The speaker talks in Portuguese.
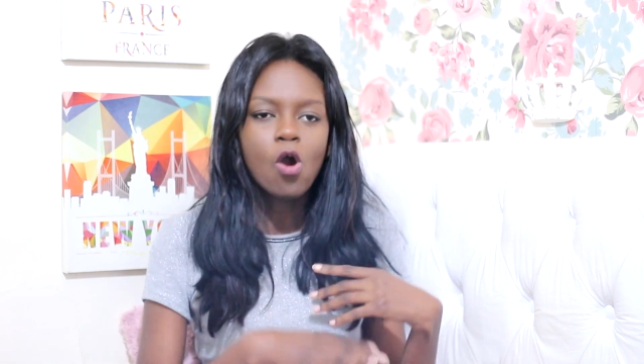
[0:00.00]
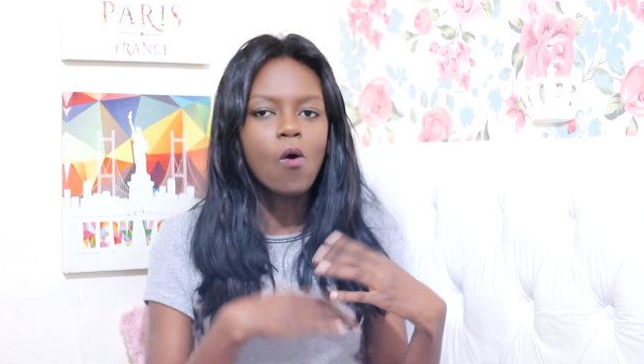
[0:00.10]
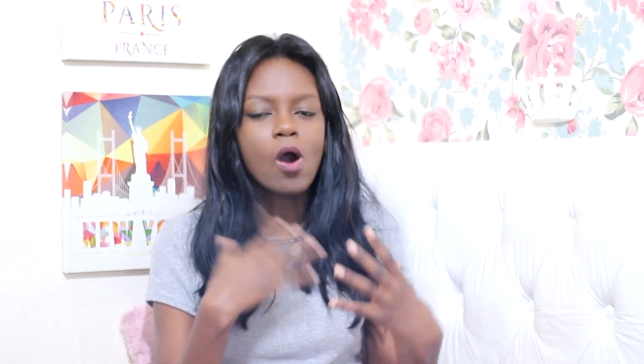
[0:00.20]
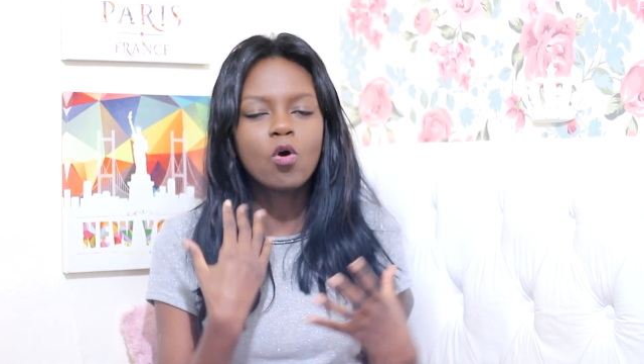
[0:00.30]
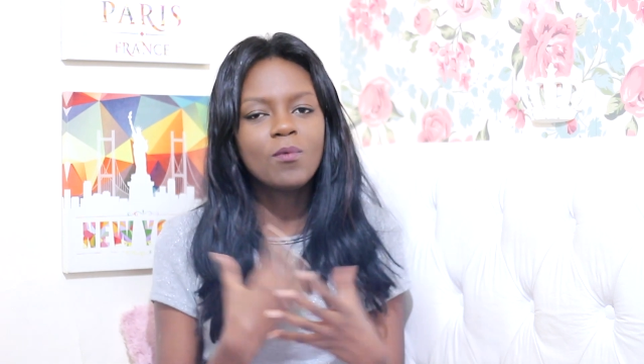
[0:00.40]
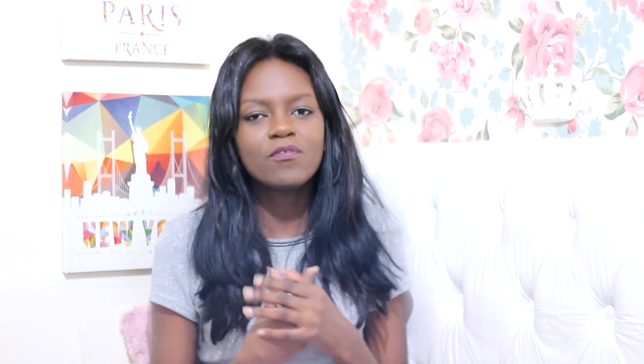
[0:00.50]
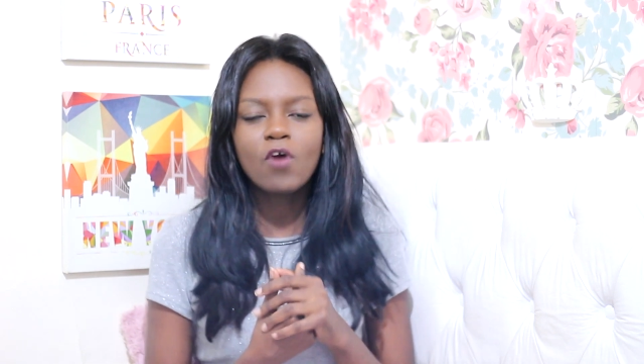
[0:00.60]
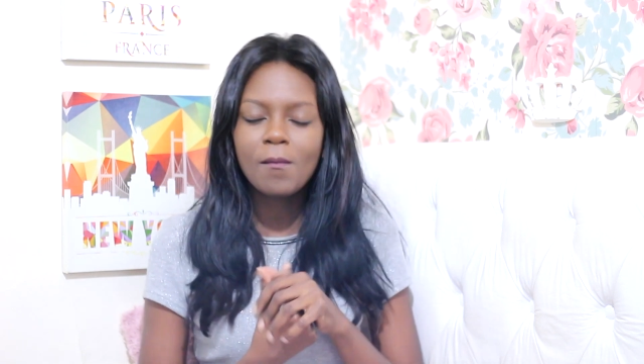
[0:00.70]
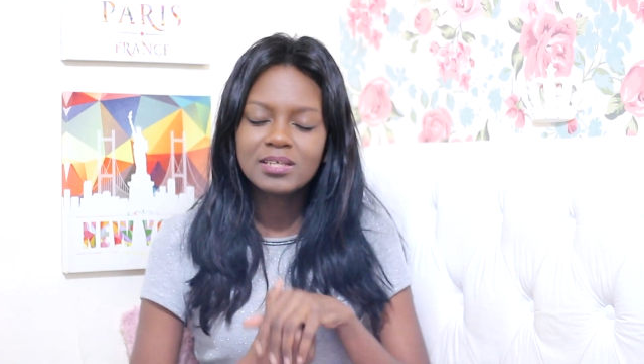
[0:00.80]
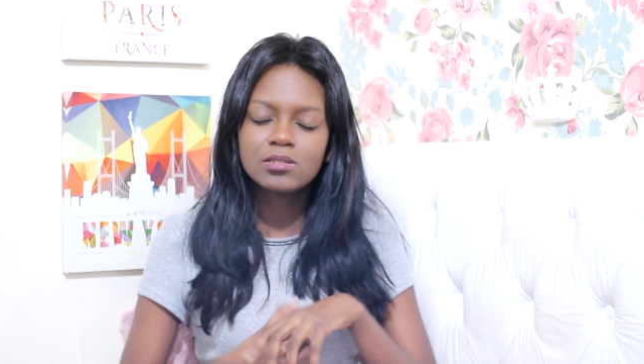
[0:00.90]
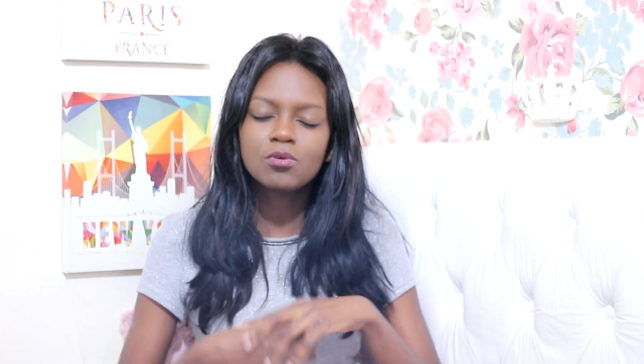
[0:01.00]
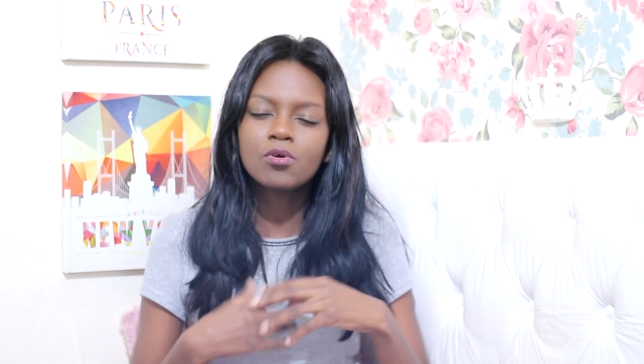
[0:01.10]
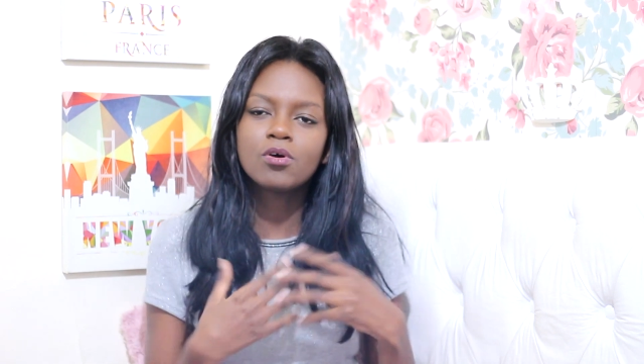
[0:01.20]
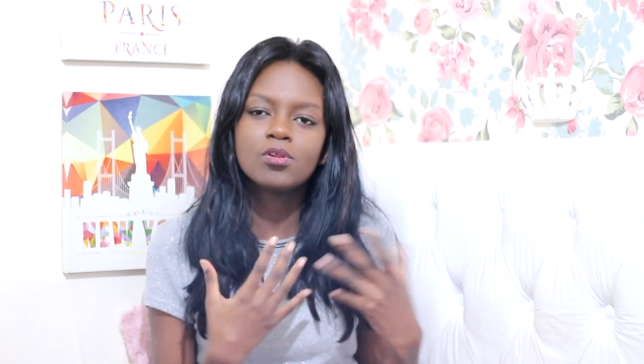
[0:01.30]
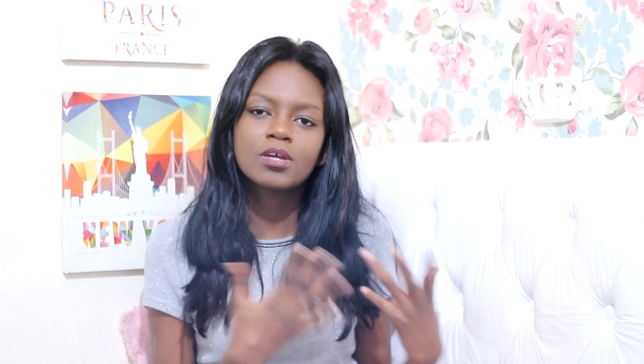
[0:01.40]
ou alguma informação que eu
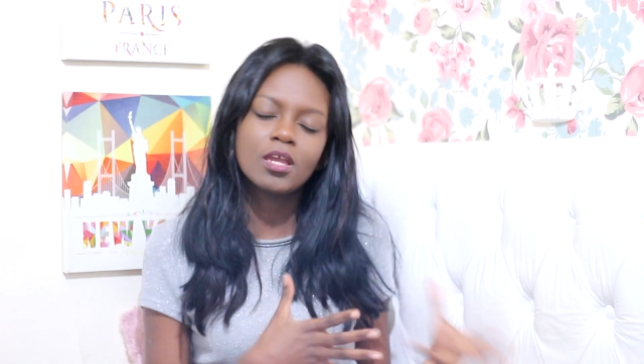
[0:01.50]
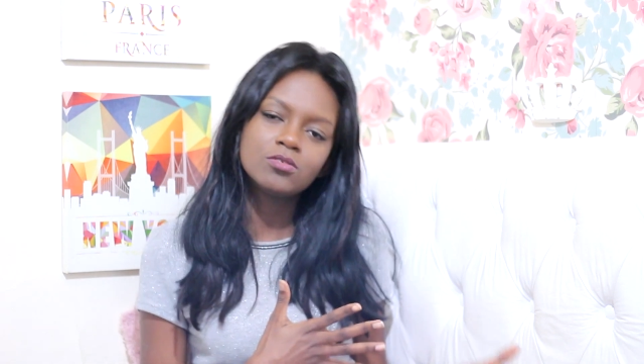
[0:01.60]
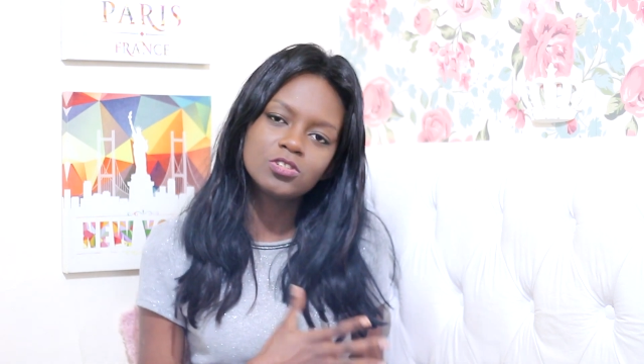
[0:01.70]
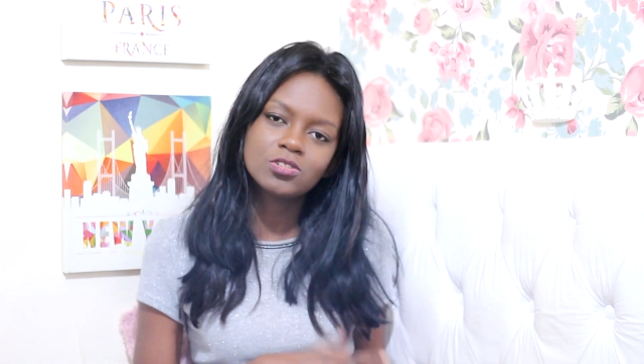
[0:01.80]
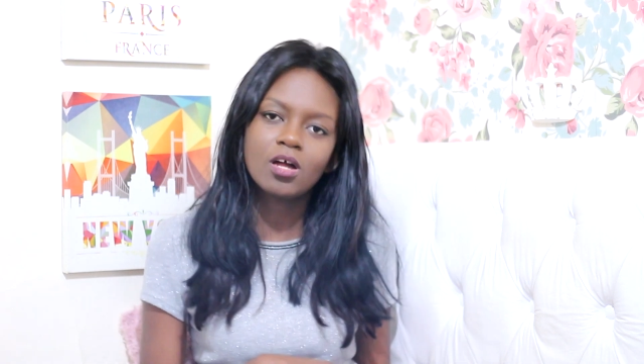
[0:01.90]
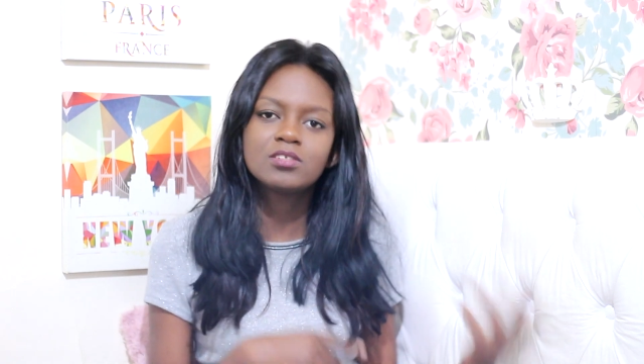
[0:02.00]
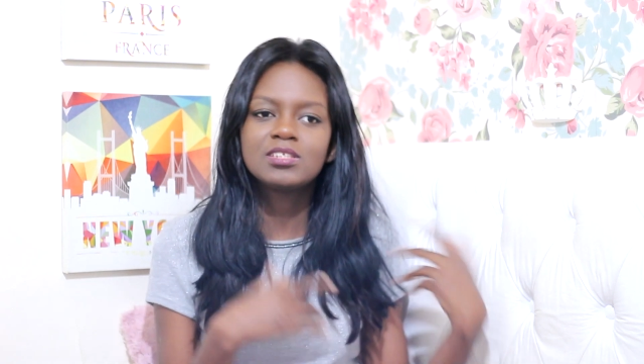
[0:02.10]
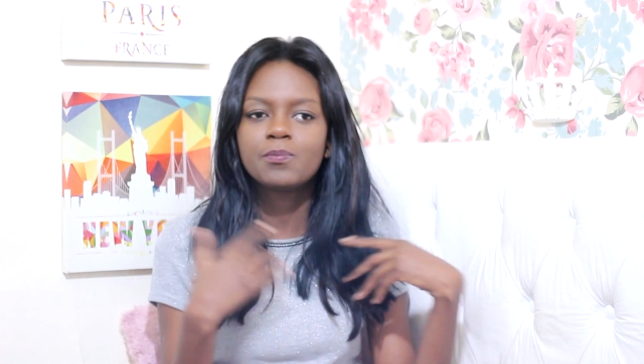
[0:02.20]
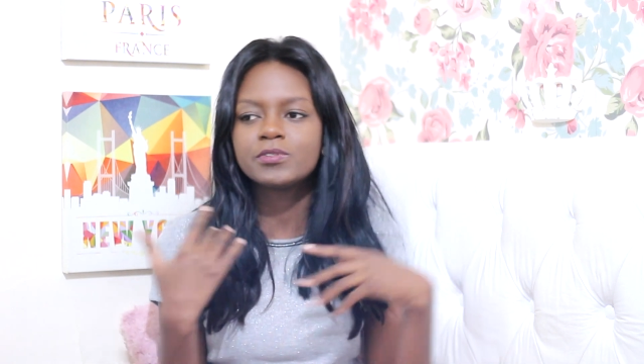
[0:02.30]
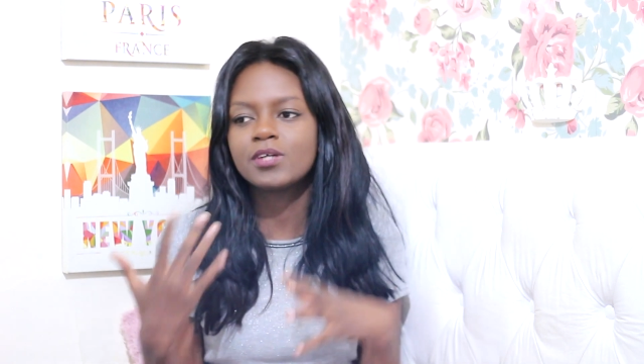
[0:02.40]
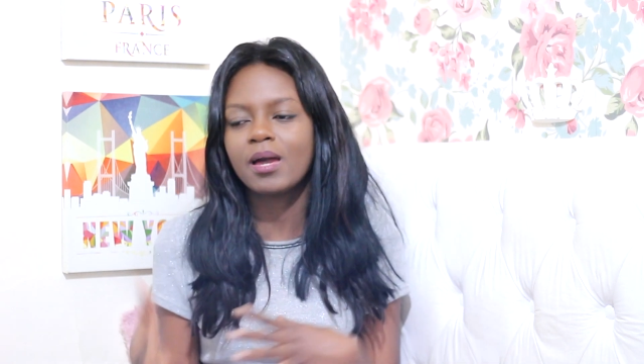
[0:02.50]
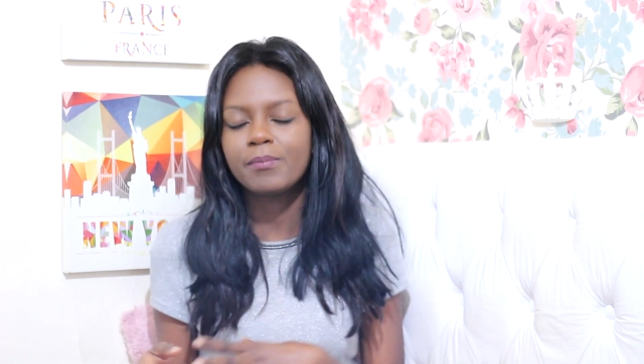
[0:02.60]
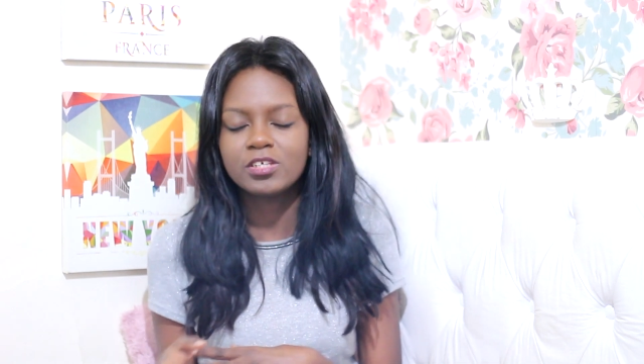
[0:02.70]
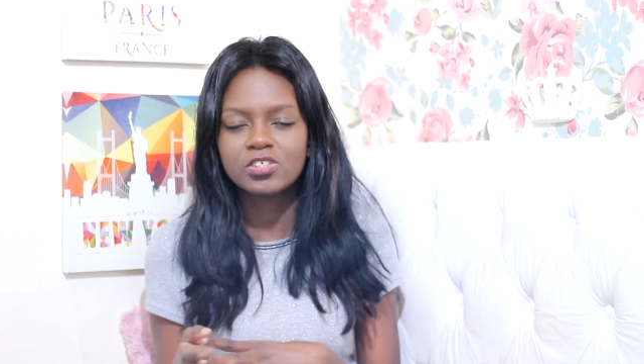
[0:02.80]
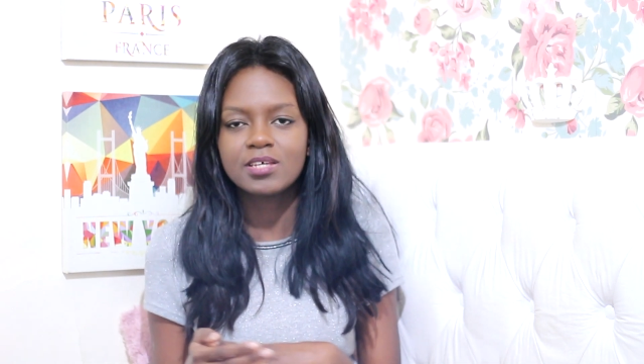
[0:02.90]
coloquei no stories depois eu
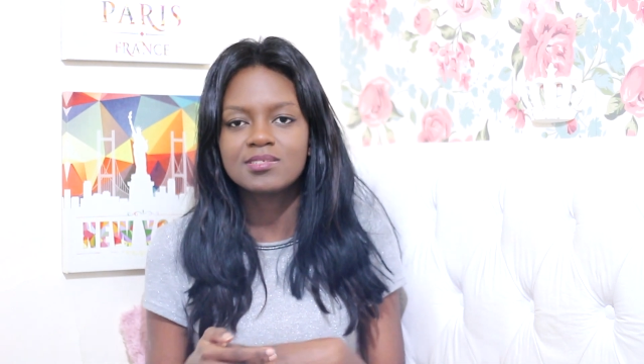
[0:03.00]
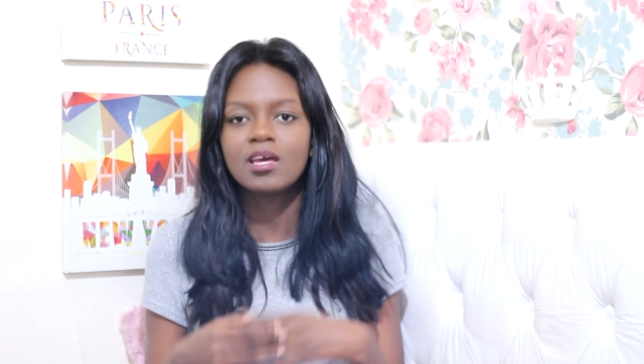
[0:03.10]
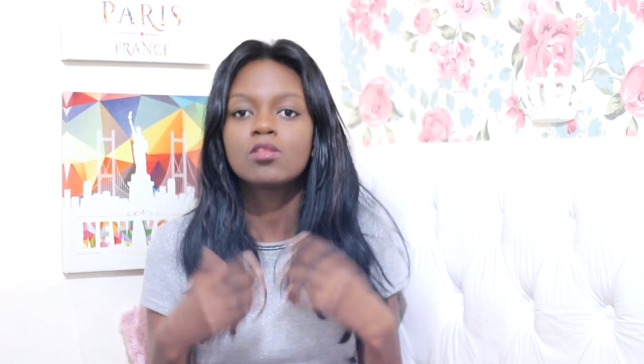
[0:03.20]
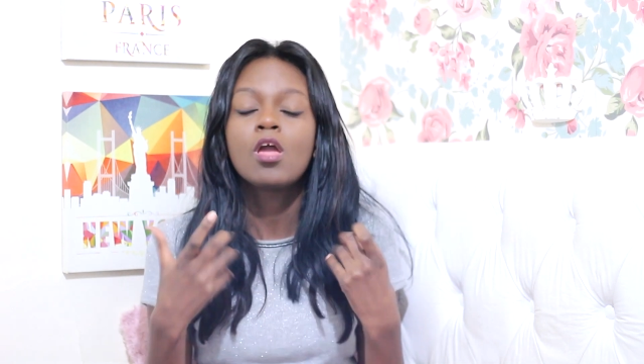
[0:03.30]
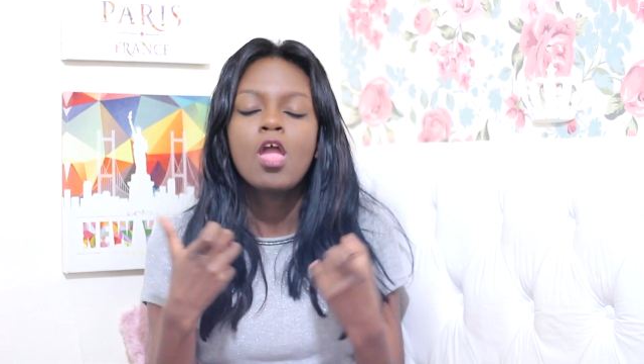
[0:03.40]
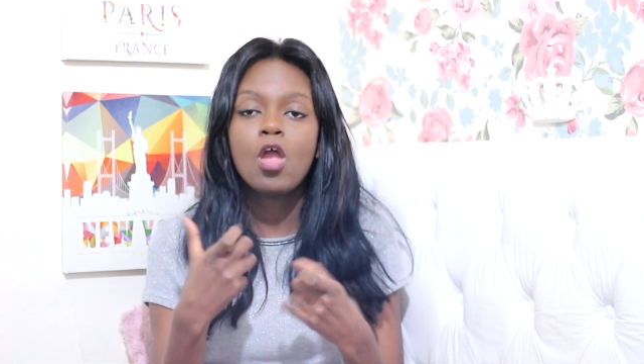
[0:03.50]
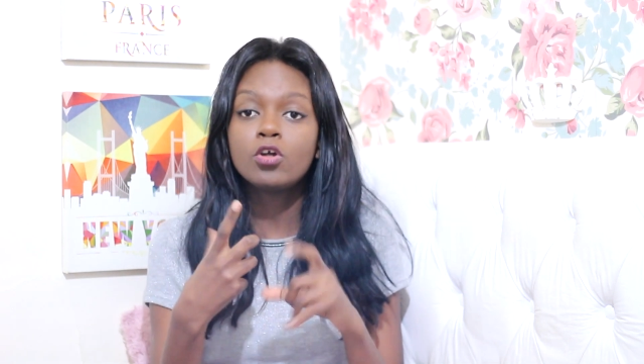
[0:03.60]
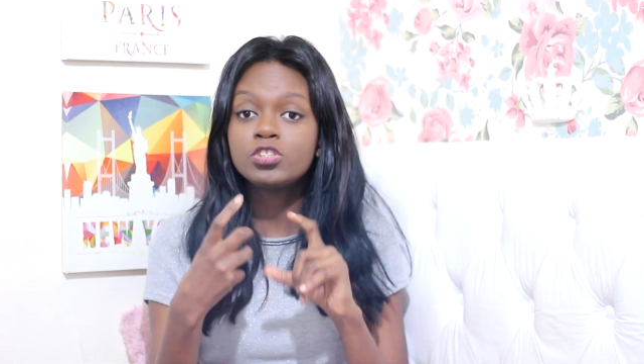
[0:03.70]
acabei esquecendo, eu